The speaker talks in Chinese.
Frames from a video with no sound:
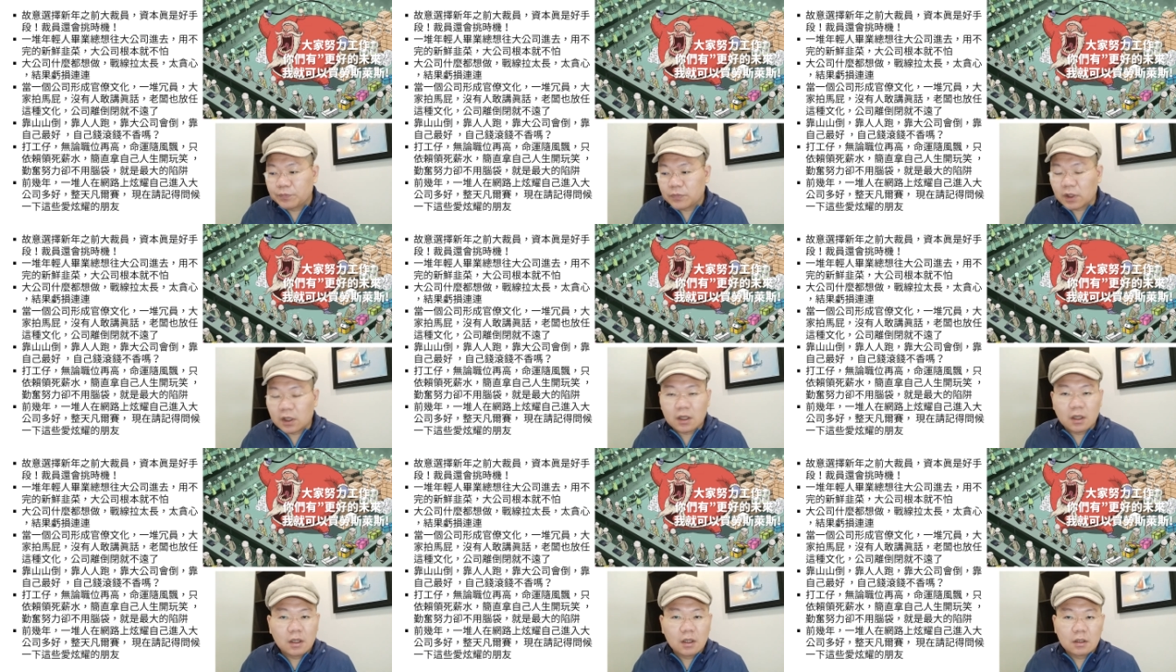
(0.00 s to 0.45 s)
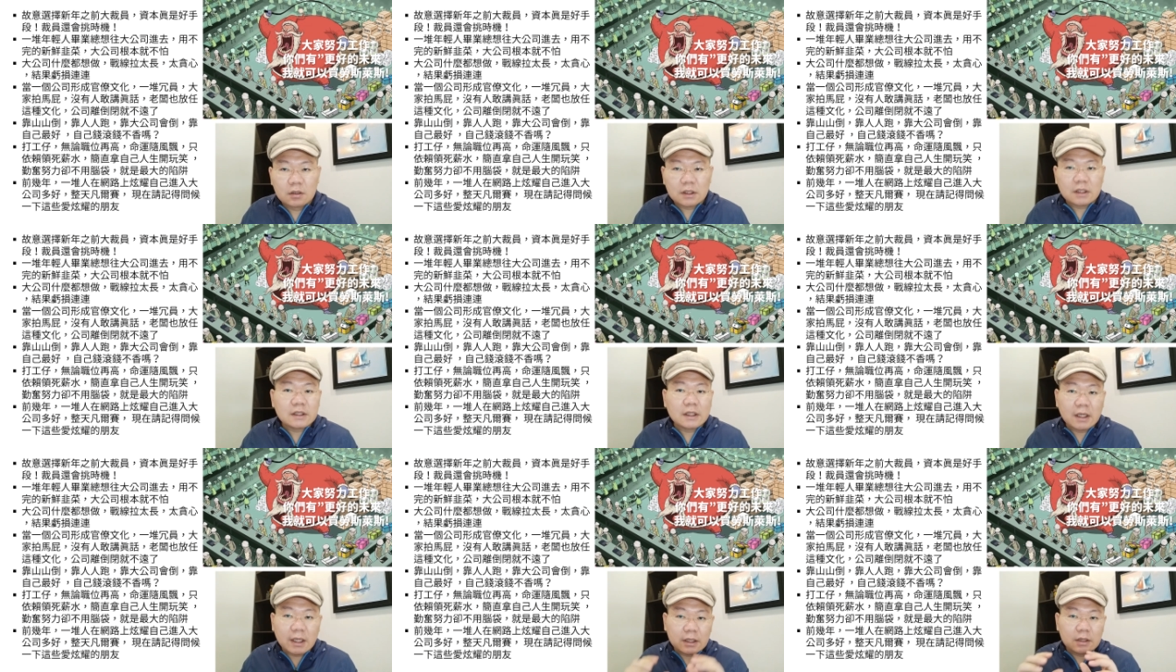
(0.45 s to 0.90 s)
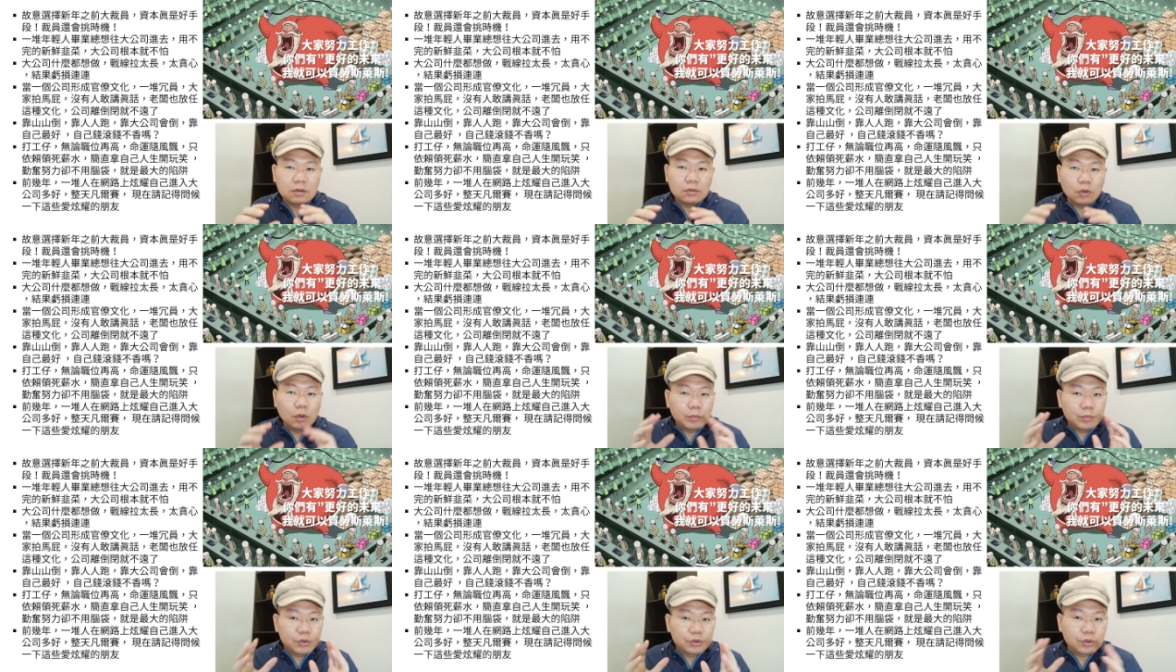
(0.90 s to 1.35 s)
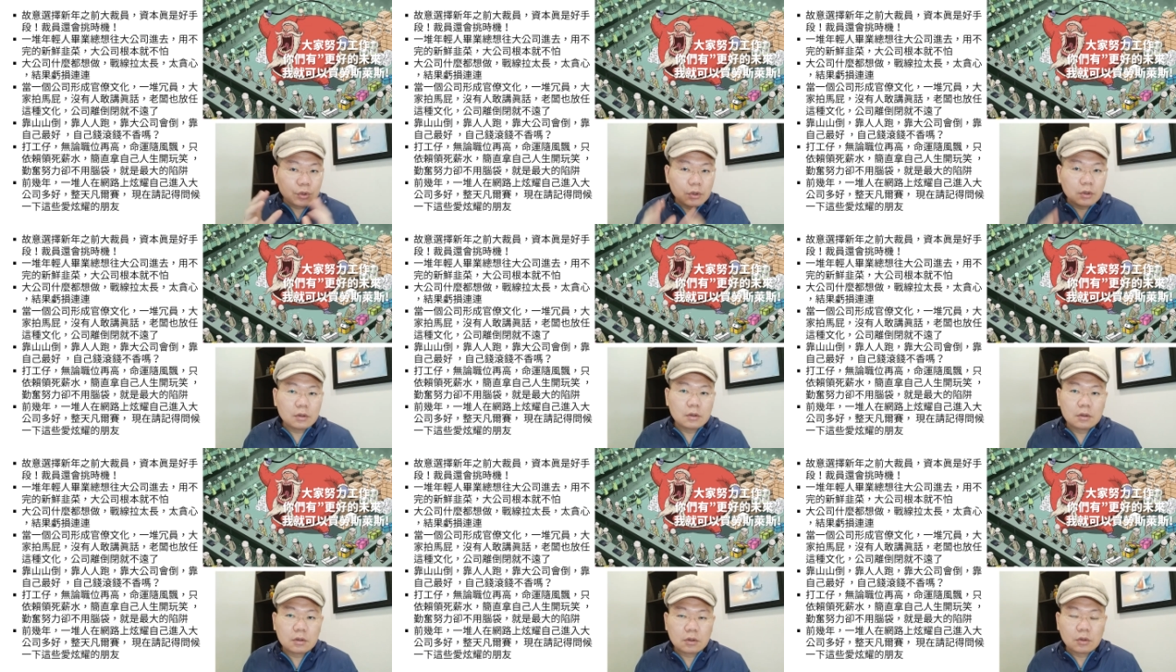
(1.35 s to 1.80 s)
哎，那当然，我不是
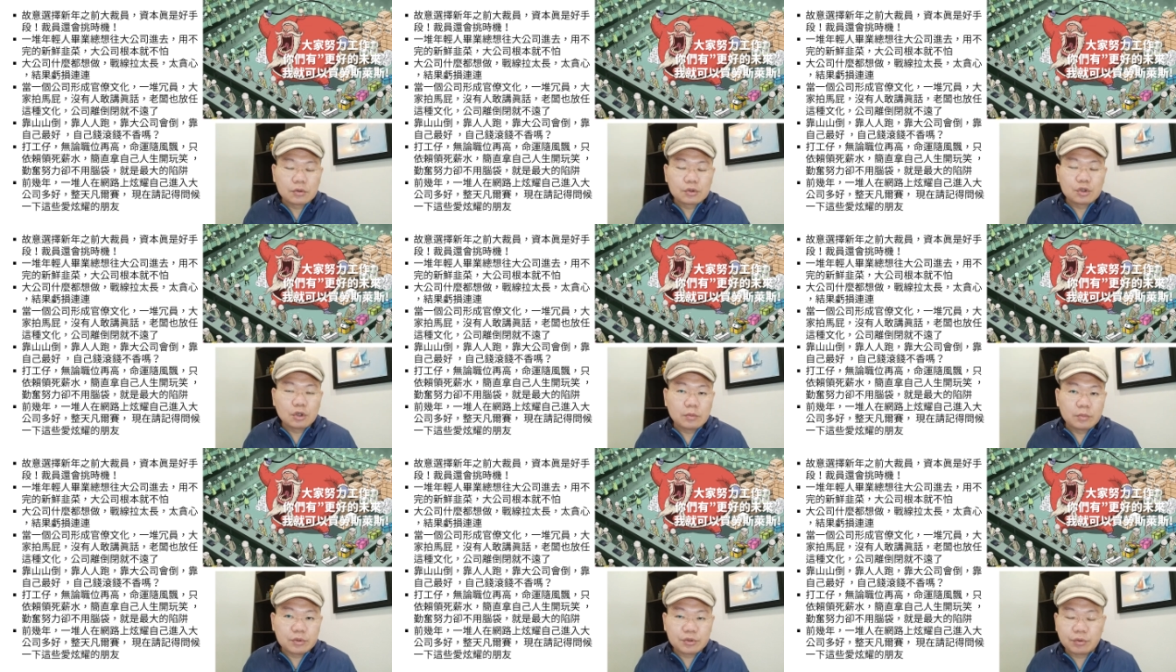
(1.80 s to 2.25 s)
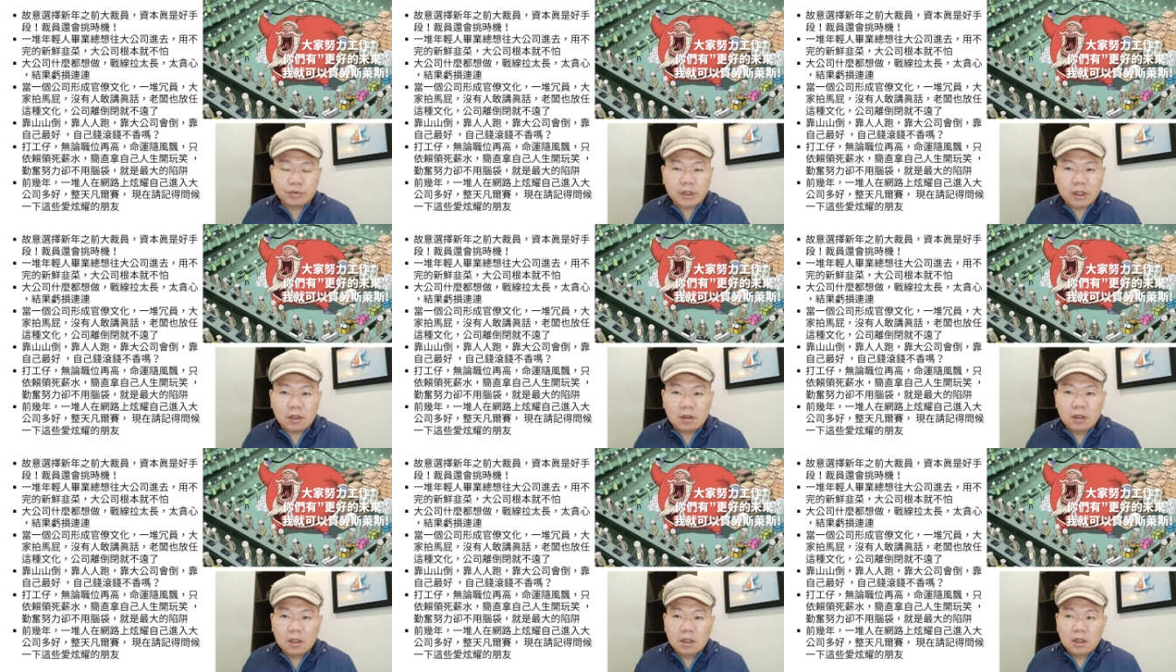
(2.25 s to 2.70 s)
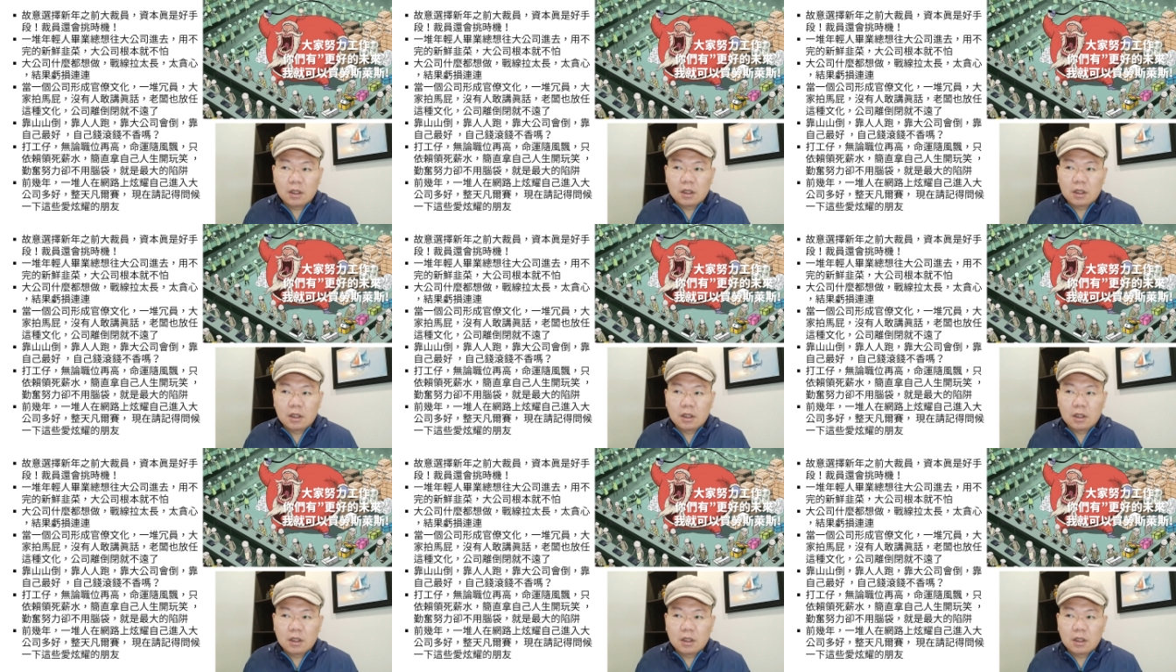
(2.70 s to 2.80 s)
说工作不重要，